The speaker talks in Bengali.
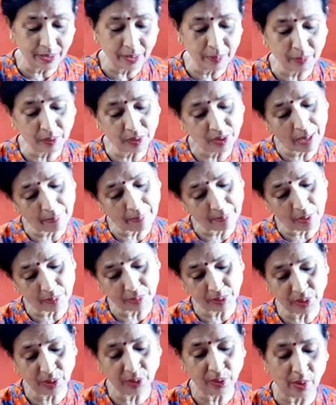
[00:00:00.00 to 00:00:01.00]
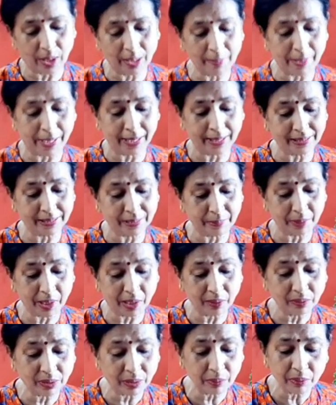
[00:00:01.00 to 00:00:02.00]
যদি বলতো আমি অবশ্যই ঘরে বানাতাম
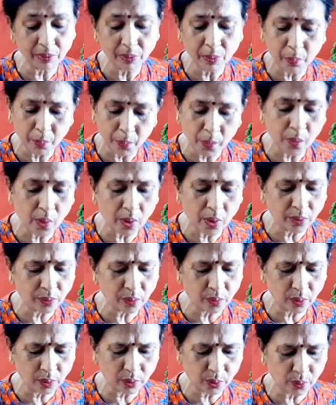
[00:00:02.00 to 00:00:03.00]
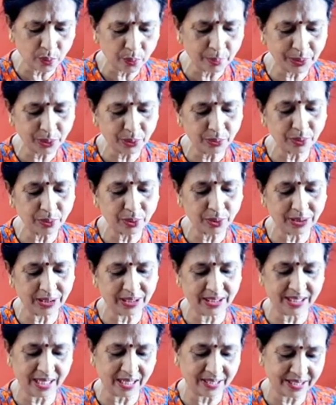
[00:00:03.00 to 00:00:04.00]
কারণ কী বলতো উপকরণগুলো তো খুবই সুন্দর
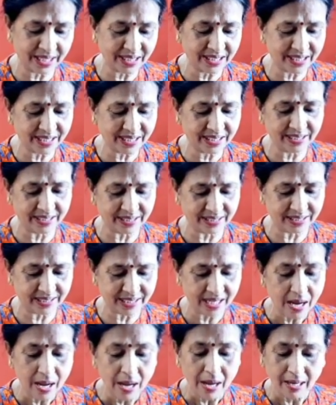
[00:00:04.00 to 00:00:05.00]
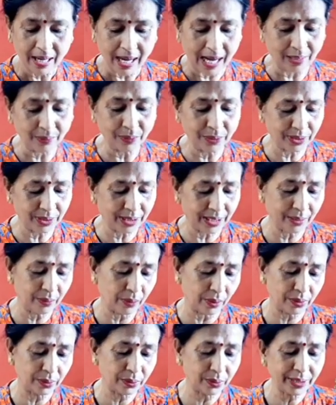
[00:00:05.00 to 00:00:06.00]
জিনিস আর টেস্টি জিনিস কালো জিরের
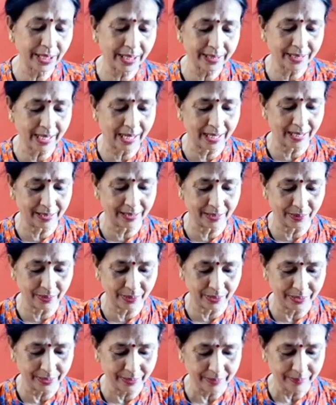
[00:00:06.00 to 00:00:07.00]
গন্ধই একটা আলাদা হয়